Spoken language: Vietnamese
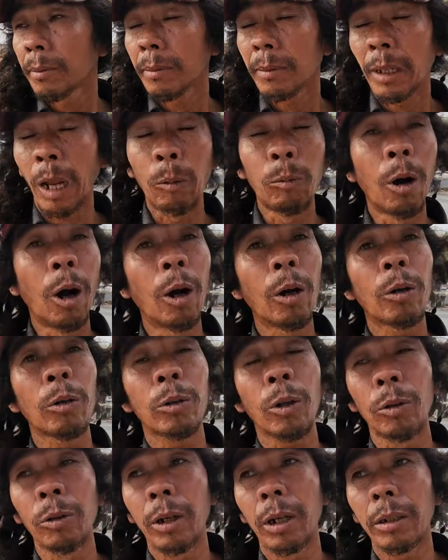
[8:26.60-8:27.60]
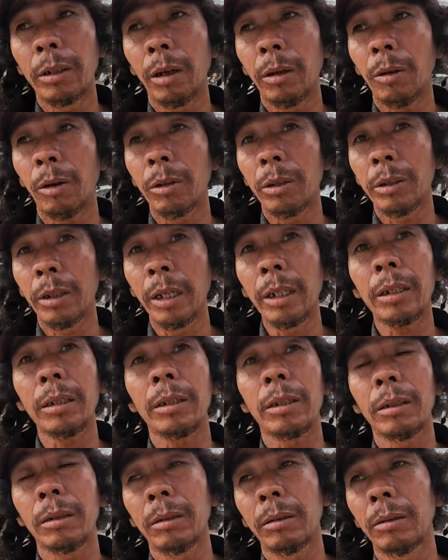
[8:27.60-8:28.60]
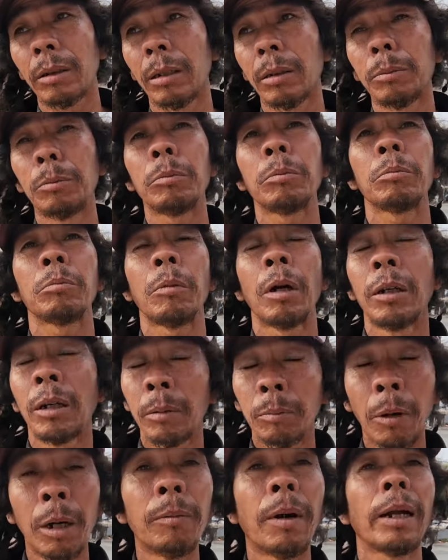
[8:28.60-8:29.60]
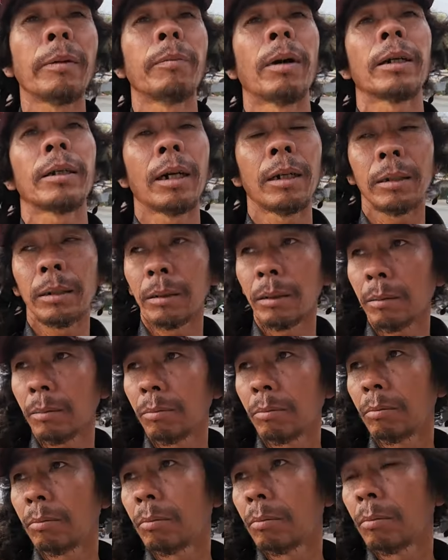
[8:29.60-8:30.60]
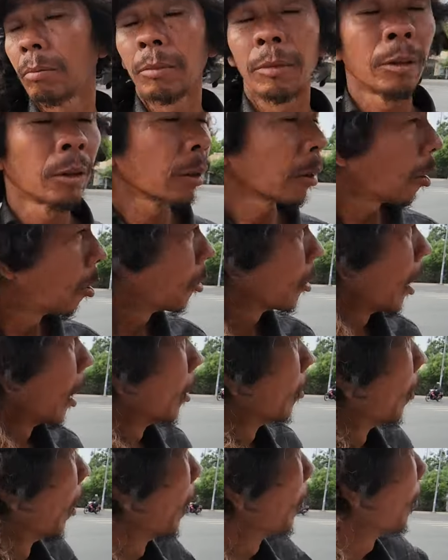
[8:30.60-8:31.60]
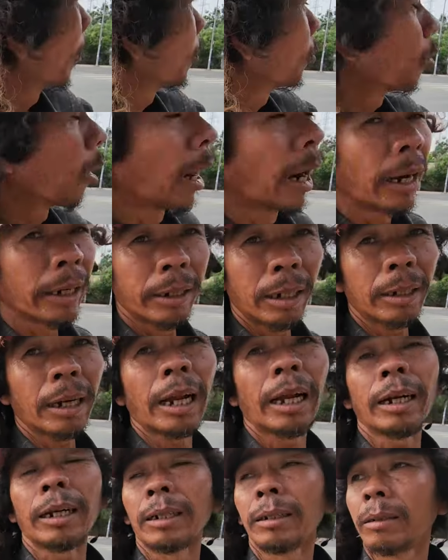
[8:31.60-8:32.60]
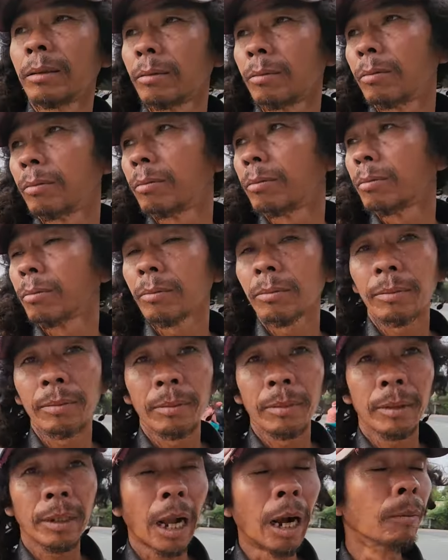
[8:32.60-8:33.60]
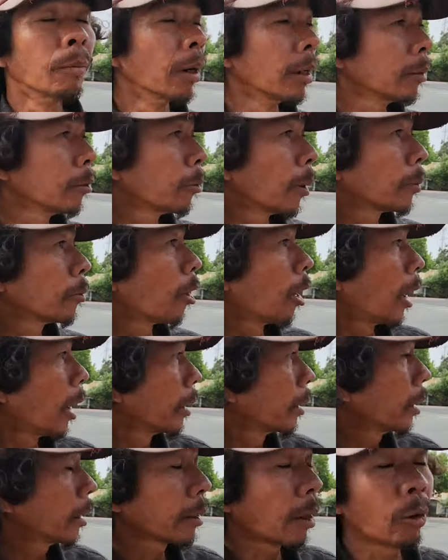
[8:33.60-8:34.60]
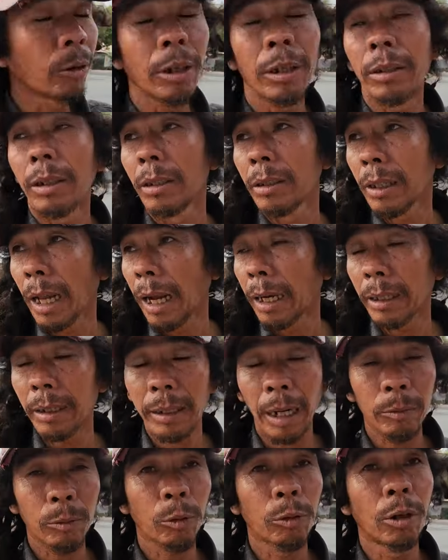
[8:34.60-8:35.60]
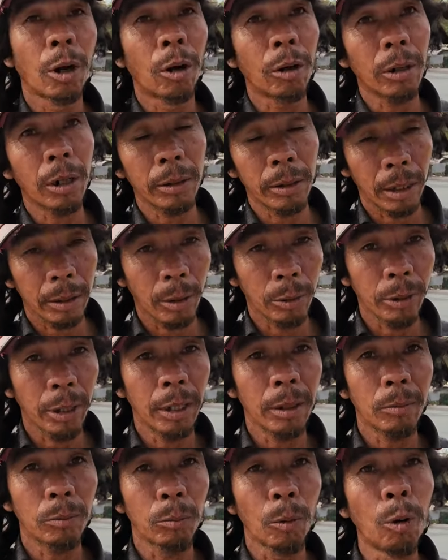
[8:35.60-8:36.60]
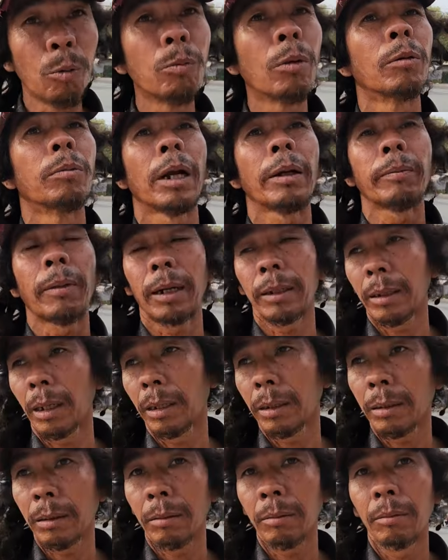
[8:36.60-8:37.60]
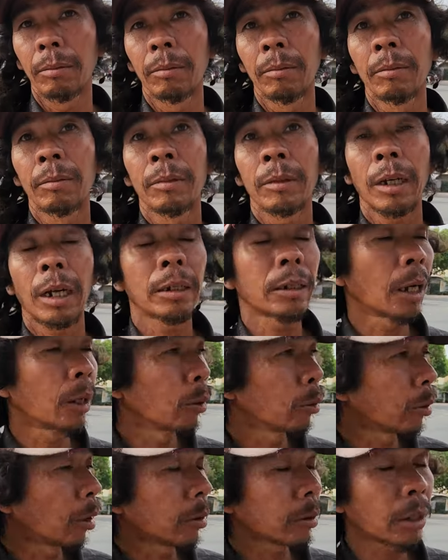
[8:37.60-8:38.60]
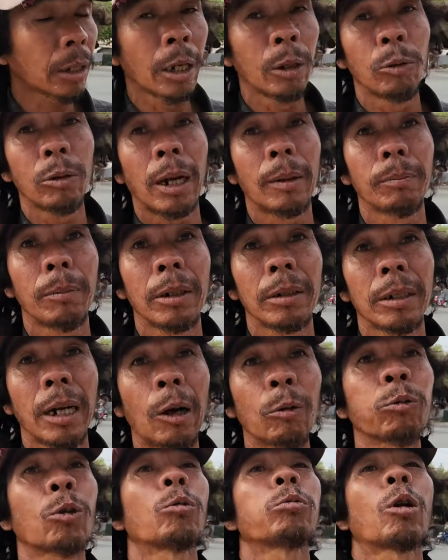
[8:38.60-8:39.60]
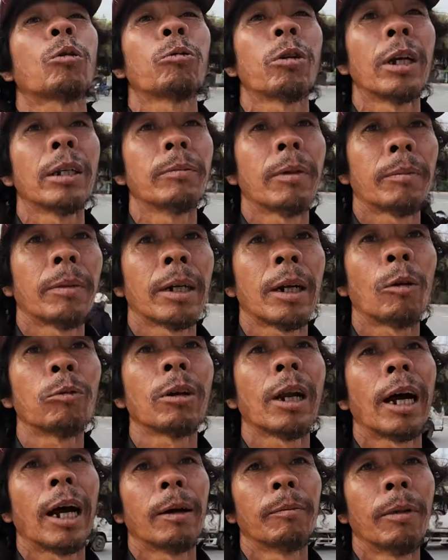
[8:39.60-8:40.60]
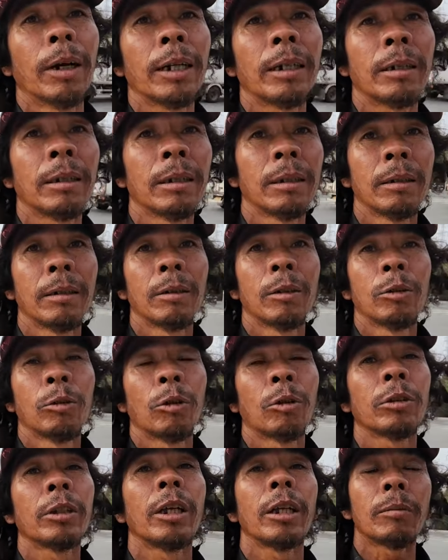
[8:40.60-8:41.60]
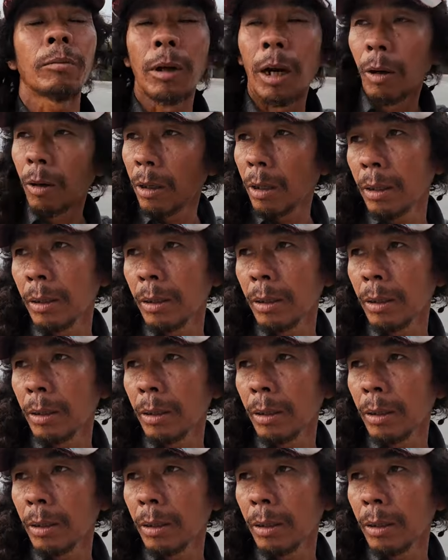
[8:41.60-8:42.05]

dòng họ của tôi đó nó có giết mười, mười mấy mọi người dạ còn người mướn bên ngoài đó nghe còn dạ. bún bên ngoài đó nói với người ta đó theo tôi đoán là nó giết bốn mươi mấy mặn rồi cái kiểu nó kêu lầm mà đập xuống công viên mà không làm á dạ. nó giết cổ